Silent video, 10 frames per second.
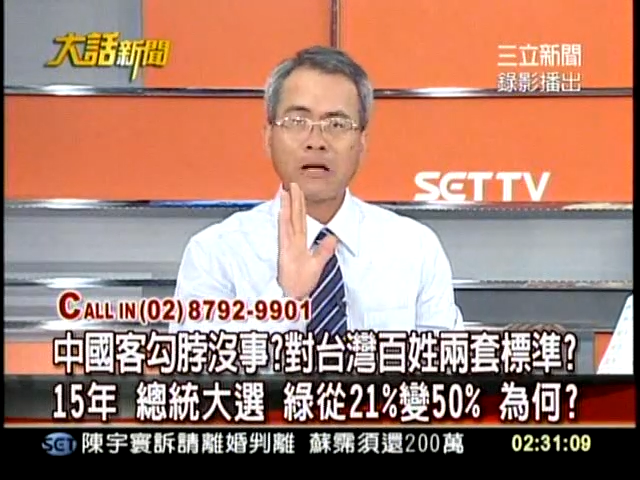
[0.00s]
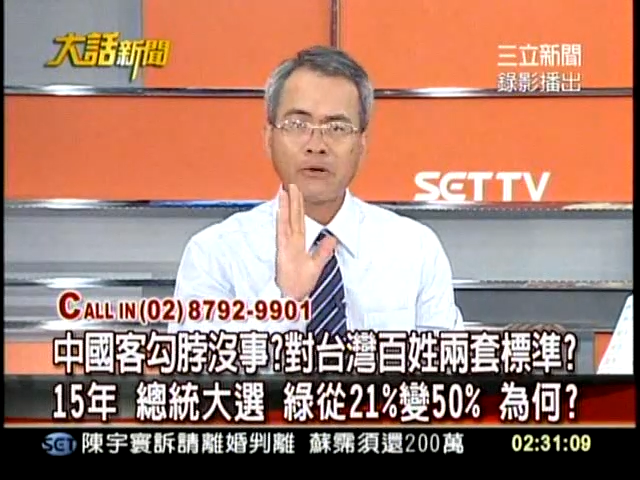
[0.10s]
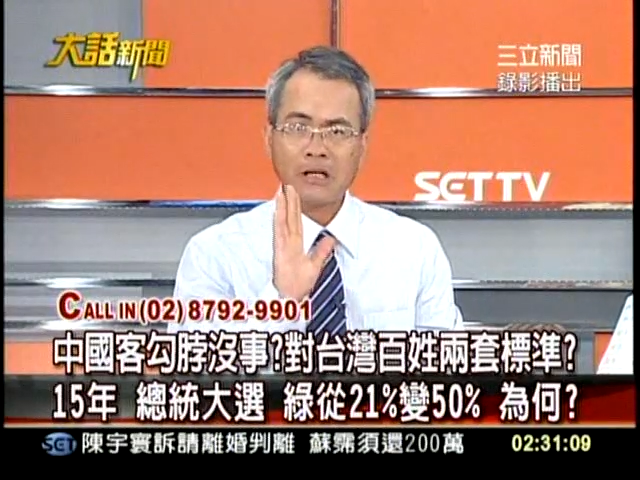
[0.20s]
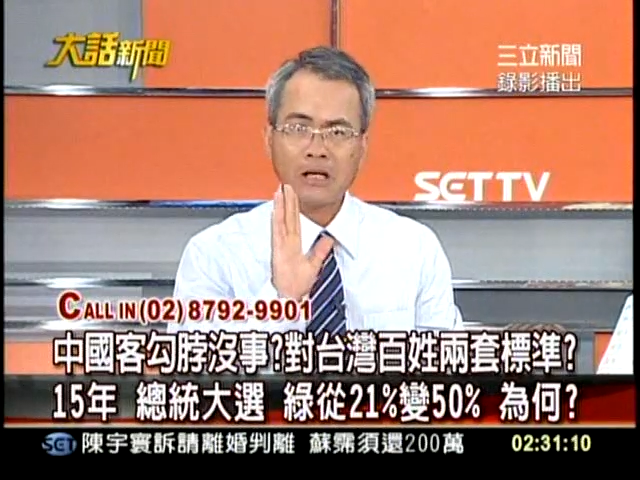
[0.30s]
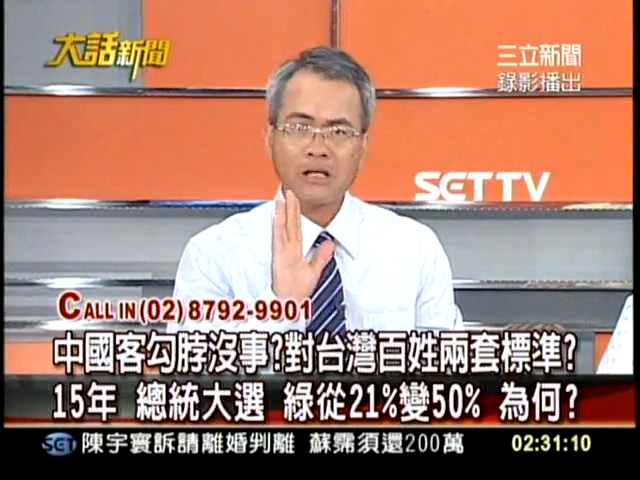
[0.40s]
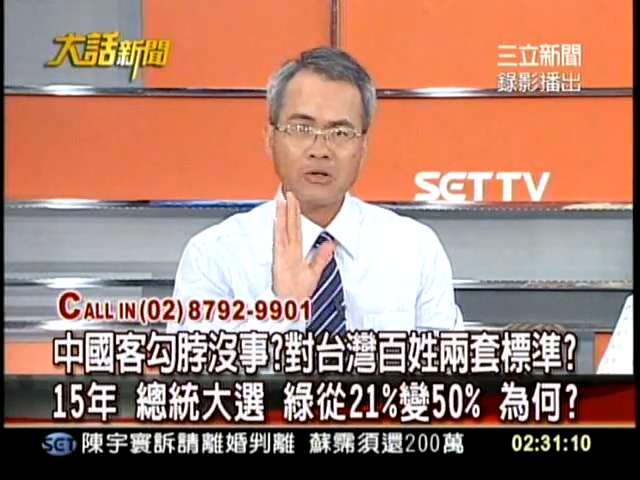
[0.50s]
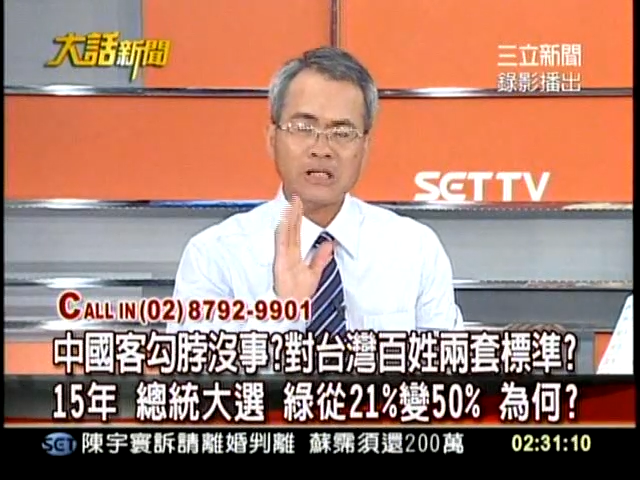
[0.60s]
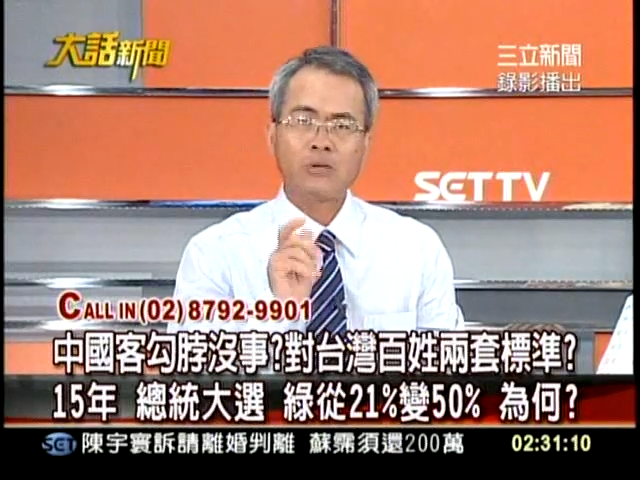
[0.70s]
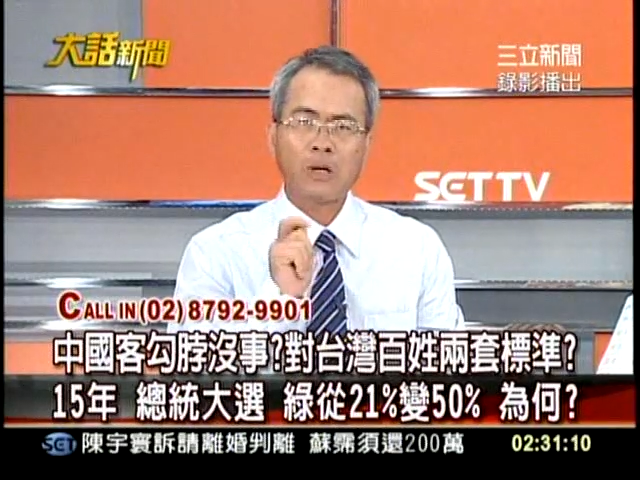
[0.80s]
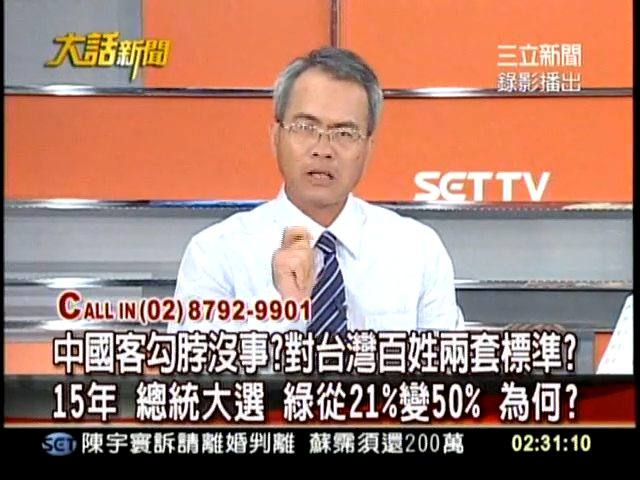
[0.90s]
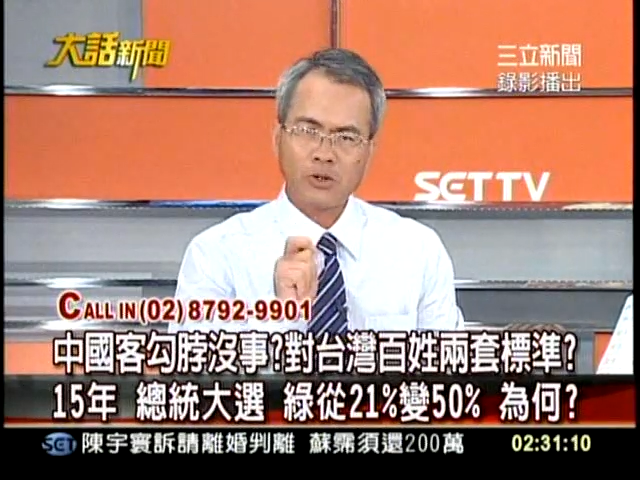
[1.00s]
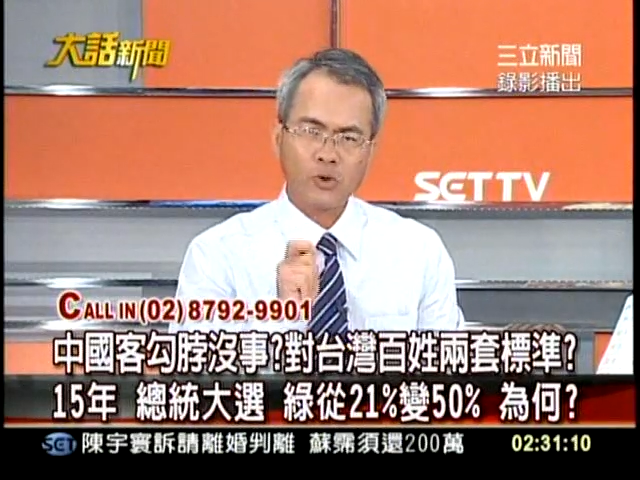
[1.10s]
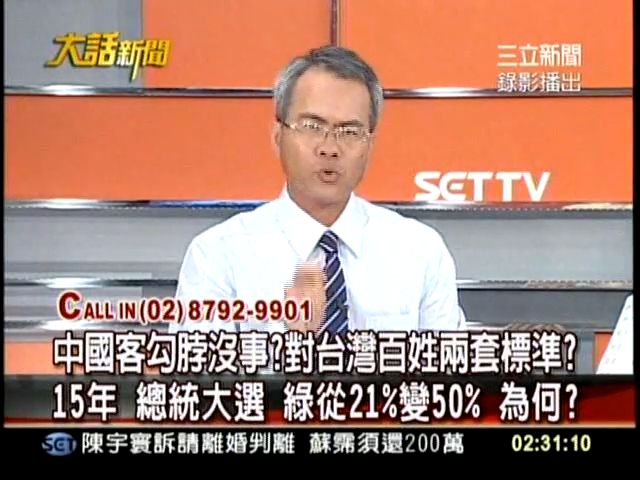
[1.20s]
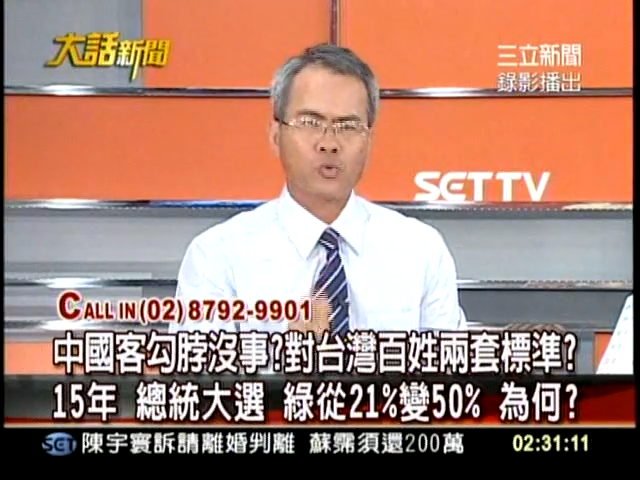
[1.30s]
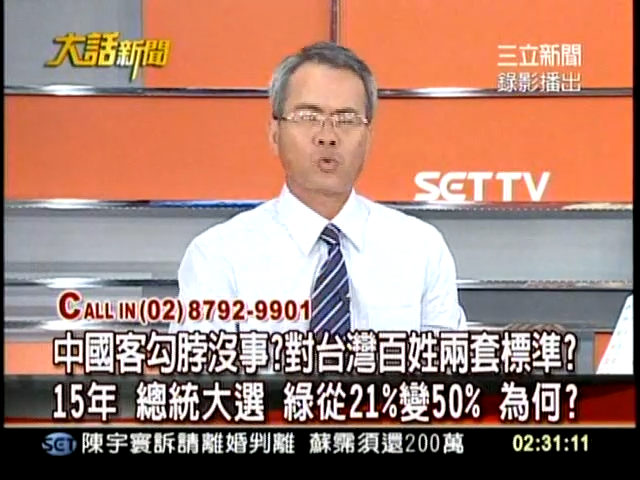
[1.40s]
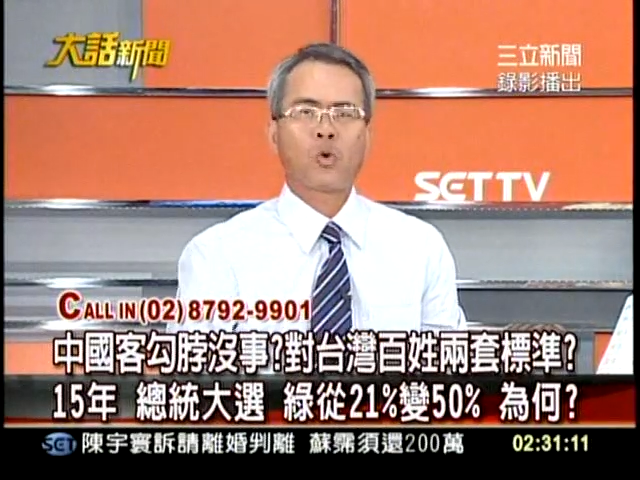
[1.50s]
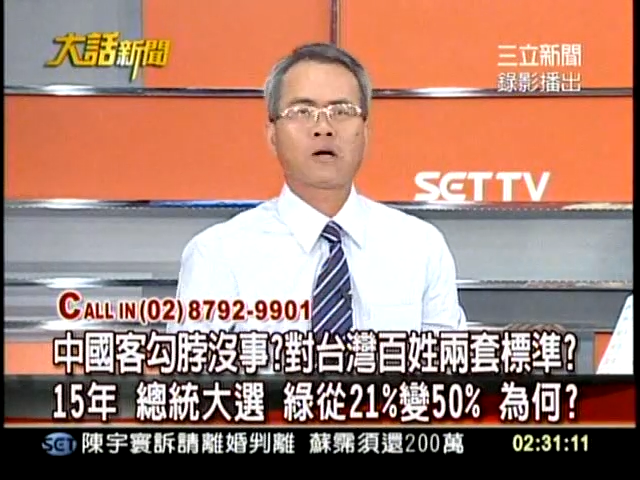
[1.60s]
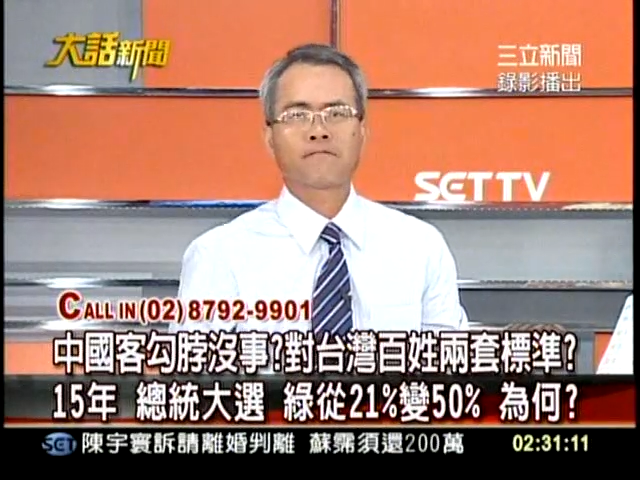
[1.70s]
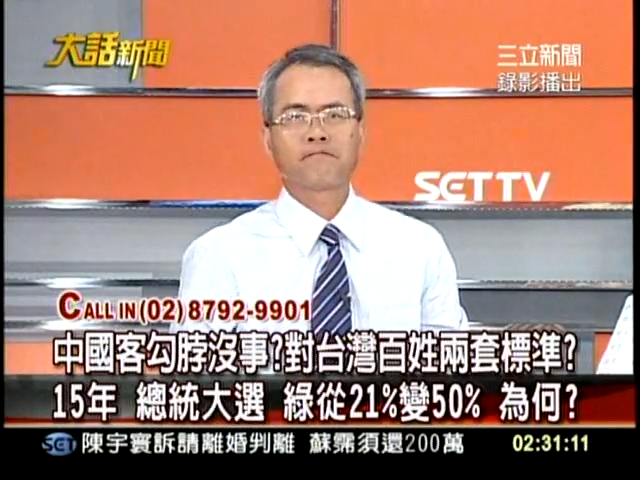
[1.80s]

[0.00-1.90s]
台湾看到希望跟曙光。